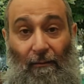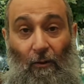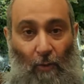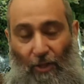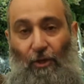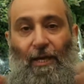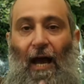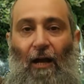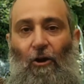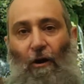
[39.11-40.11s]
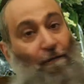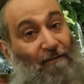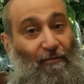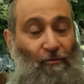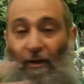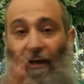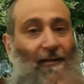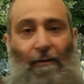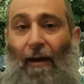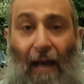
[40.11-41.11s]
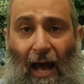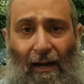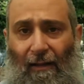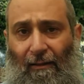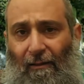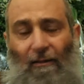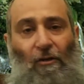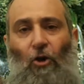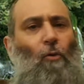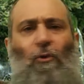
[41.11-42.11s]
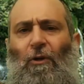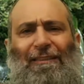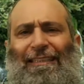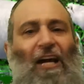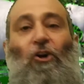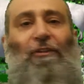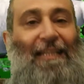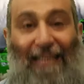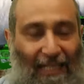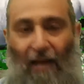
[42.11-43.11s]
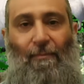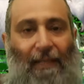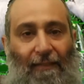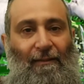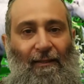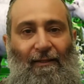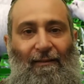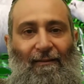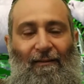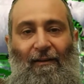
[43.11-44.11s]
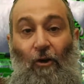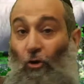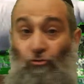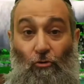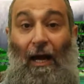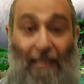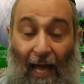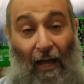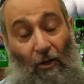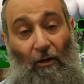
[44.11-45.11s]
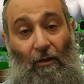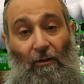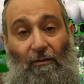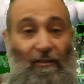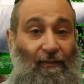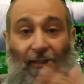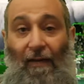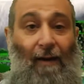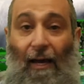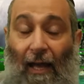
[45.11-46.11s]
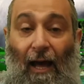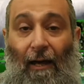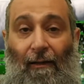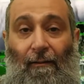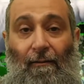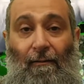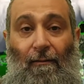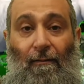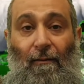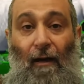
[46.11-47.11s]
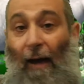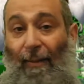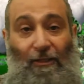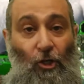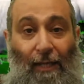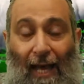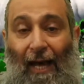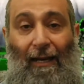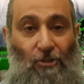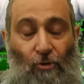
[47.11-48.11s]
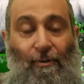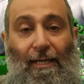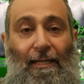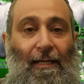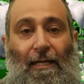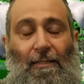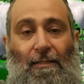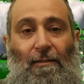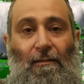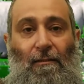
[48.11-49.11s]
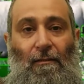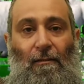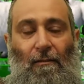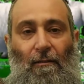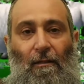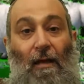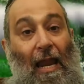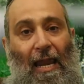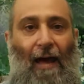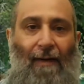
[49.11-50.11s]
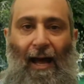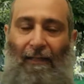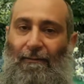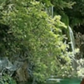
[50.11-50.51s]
cuando Jacob se fue a trabajar, como lo hacía cotidianamente, con su ganado, se fue a trabajar, a pastorear las ovejas, Labán